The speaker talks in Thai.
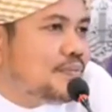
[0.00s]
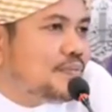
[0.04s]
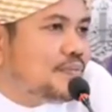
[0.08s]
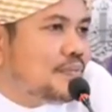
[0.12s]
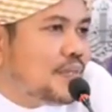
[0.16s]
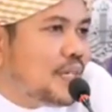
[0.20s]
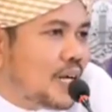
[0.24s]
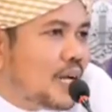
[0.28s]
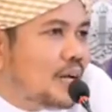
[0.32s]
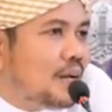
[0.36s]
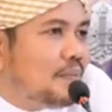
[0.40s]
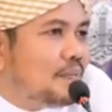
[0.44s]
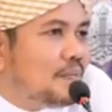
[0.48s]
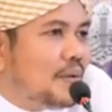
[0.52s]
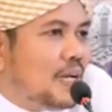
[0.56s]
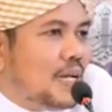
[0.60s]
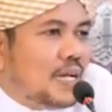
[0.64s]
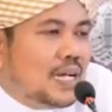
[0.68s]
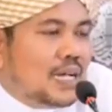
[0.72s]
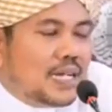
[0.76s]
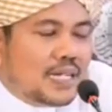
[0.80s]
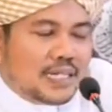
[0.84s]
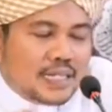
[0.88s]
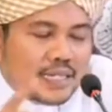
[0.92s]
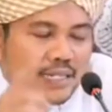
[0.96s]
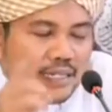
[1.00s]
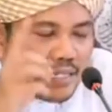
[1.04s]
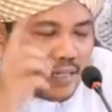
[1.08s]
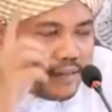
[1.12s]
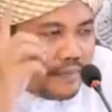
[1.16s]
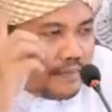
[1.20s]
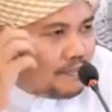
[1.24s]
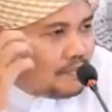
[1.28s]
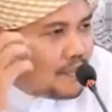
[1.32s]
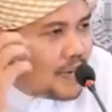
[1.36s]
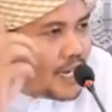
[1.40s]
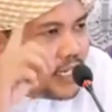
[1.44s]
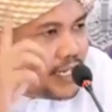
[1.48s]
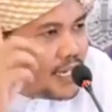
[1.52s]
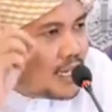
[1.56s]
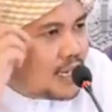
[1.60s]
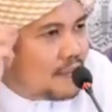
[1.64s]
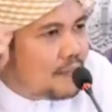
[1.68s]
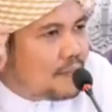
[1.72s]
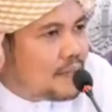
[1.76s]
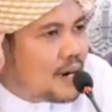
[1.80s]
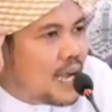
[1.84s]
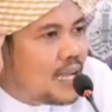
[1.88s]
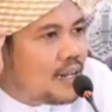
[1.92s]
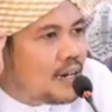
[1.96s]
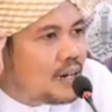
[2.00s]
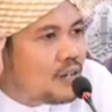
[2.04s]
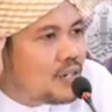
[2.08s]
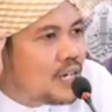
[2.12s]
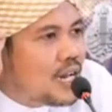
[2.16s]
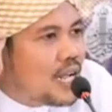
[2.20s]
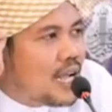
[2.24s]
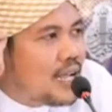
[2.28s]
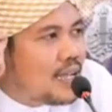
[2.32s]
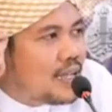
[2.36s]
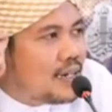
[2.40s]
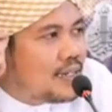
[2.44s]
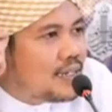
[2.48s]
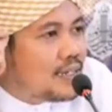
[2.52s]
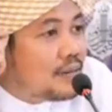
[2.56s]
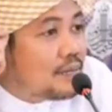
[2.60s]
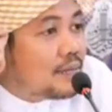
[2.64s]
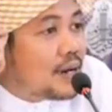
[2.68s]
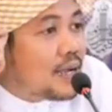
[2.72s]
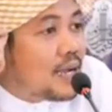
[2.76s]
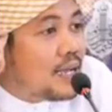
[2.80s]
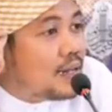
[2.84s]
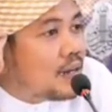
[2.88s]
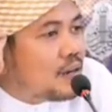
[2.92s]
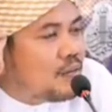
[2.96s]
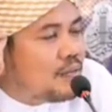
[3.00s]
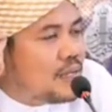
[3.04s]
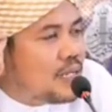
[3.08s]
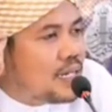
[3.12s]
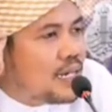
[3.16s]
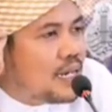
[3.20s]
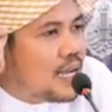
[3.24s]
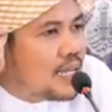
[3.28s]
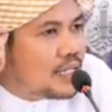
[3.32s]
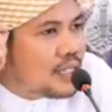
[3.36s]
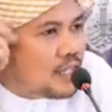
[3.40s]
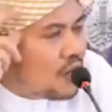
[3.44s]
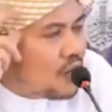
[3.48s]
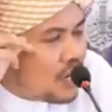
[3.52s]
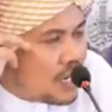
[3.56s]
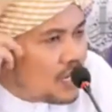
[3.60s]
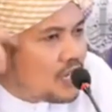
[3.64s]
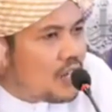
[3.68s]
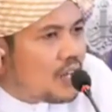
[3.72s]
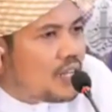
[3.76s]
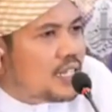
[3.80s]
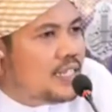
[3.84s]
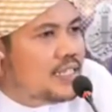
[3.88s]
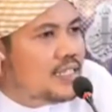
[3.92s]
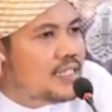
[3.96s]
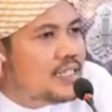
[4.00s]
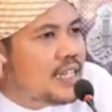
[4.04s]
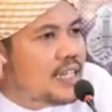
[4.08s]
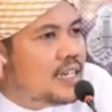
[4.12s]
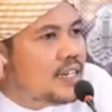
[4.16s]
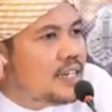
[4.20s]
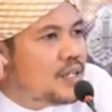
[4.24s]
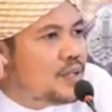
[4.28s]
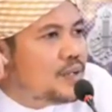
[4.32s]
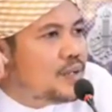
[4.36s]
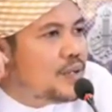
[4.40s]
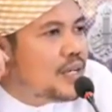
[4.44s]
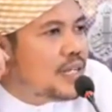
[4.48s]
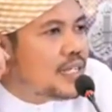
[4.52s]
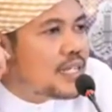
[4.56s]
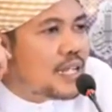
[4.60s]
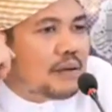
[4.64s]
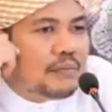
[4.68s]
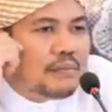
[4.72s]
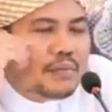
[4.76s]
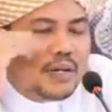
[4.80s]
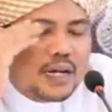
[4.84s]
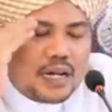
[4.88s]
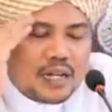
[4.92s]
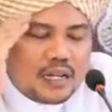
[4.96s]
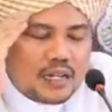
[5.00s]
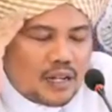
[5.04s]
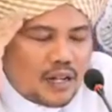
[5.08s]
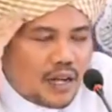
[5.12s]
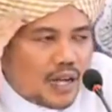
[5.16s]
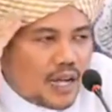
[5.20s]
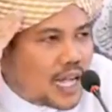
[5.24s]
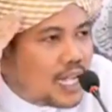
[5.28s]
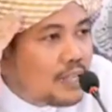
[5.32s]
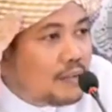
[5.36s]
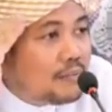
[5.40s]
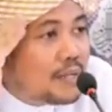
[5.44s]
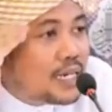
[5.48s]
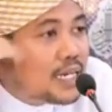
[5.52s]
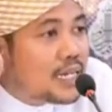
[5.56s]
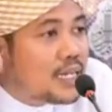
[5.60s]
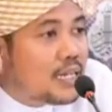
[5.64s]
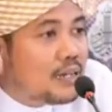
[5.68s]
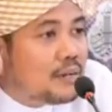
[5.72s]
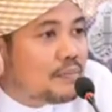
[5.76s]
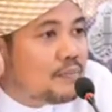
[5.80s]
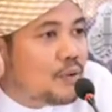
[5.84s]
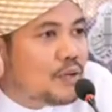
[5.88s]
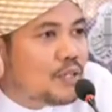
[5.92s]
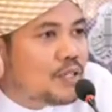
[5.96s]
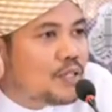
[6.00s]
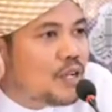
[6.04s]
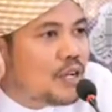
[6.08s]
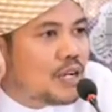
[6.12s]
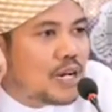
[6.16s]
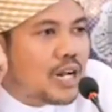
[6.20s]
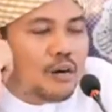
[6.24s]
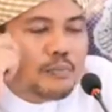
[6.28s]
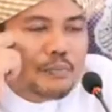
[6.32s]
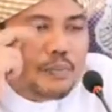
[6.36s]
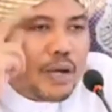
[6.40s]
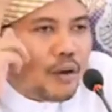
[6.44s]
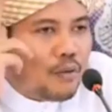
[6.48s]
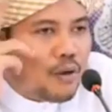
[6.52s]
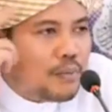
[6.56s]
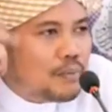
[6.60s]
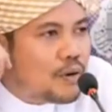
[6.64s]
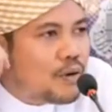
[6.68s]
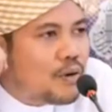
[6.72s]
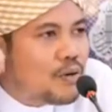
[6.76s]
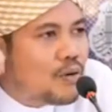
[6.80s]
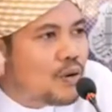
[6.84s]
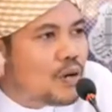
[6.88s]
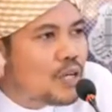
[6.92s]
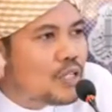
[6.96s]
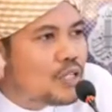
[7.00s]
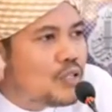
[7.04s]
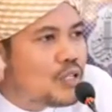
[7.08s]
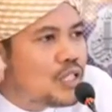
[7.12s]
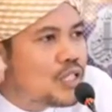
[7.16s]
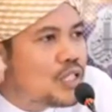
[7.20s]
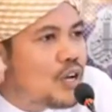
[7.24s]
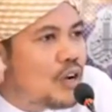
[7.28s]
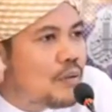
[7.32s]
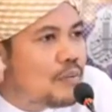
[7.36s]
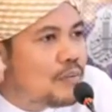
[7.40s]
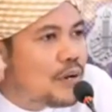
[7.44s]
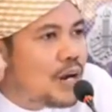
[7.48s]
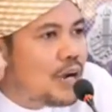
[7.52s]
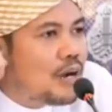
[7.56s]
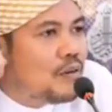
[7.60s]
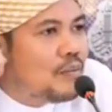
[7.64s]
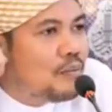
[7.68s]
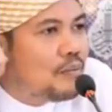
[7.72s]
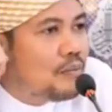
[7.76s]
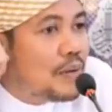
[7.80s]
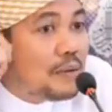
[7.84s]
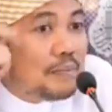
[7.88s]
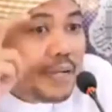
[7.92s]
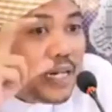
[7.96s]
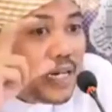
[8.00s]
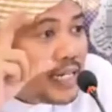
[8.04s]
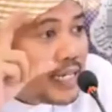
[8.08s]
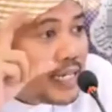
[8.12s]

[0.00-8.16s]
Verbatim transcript: นะครับมันจะทำร้ายเราได้หรือทำร้ายเราไม่ได้ต้องอัลลอฮ์อิเซนด้วยแต่เมื่ออัลลอฮ์ให้มันเกิดผลต่อเราแปลว่าพระองค์ก็ทดสอบเรามันไม่ได้